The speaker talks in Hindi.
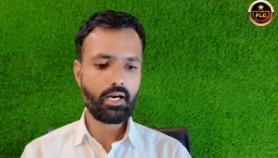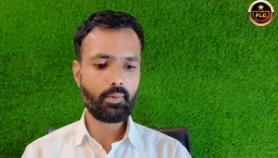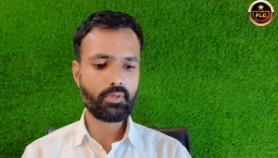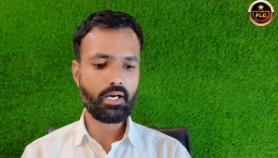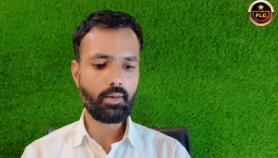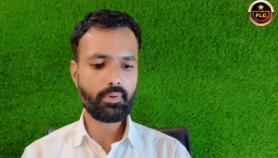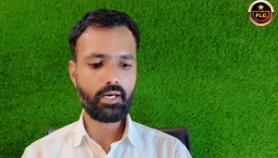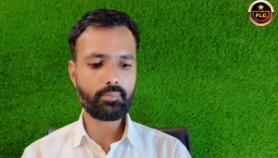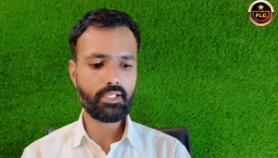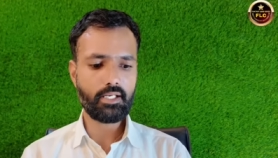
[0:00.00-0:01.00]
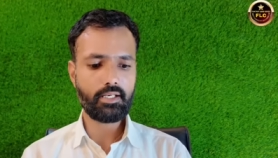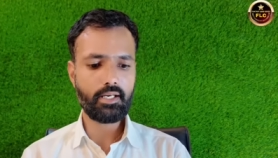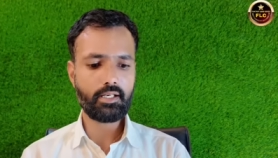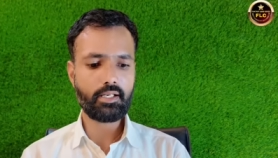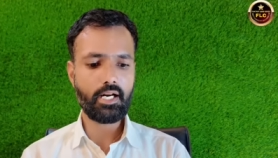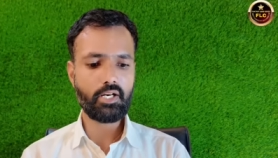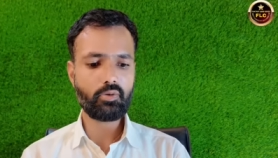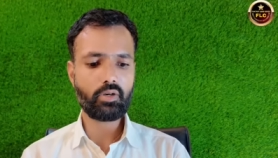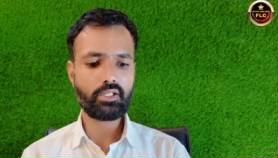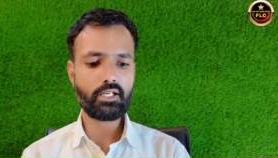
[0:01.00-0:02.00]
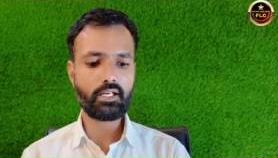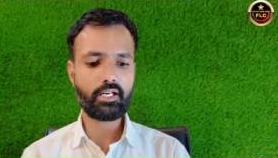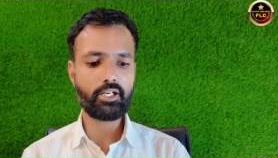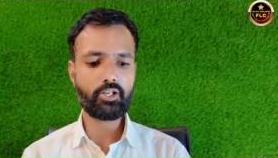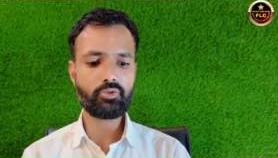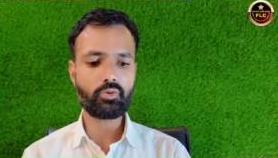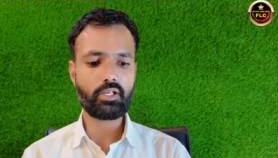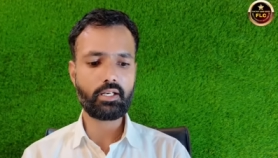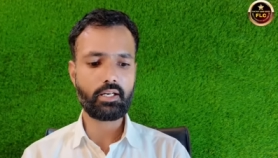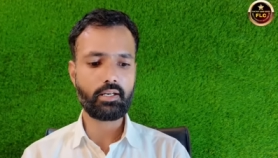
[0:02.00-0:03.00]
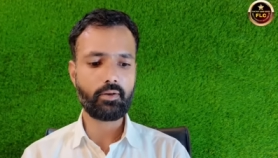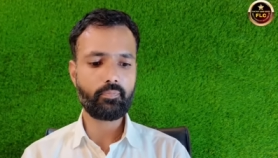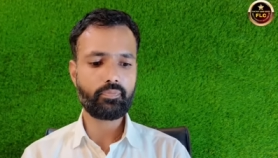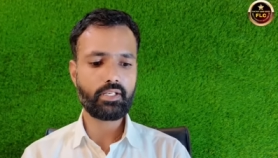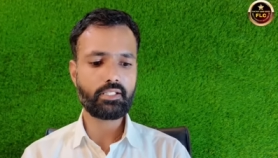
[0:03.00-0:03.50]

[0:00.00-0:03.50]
अब यहाँ पर आप देख रहे हैं खिलाड़ियों का ये क्रेडिट जो देख रहे हैं